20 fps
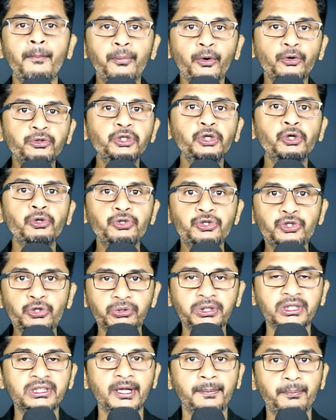প্রতিরোধ
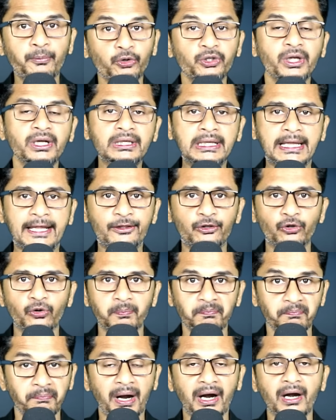যোদ্ধাদের প্রধান কেন্দ্র
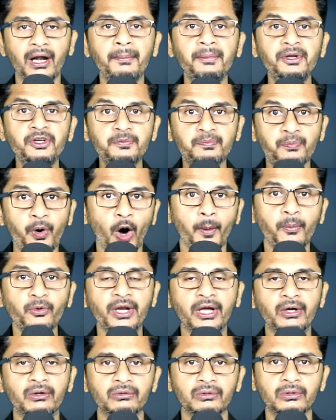পার্লামেন্ট
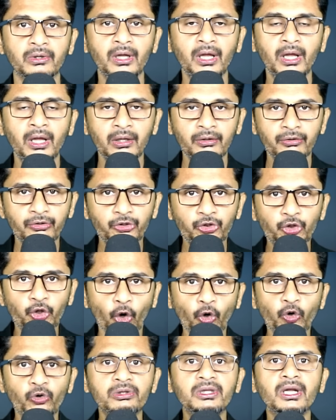ভবন এখন
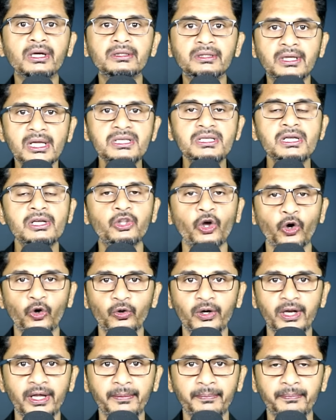দখলদার দেশটির
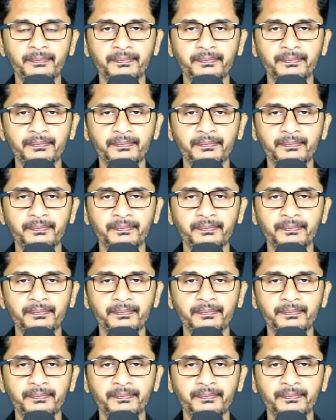দখলে